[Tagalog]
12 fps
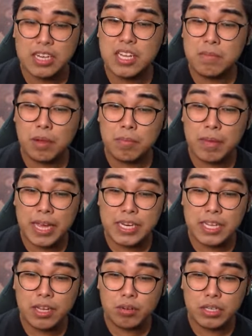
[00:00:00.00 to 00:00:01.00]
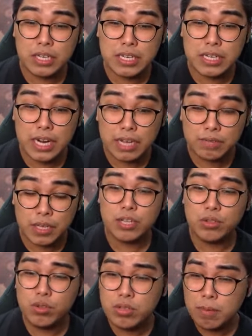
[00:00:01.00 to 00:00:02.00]
nagma-mining ako ng gravel
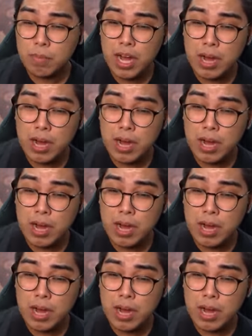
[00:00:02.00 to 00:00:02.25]
dun sa mga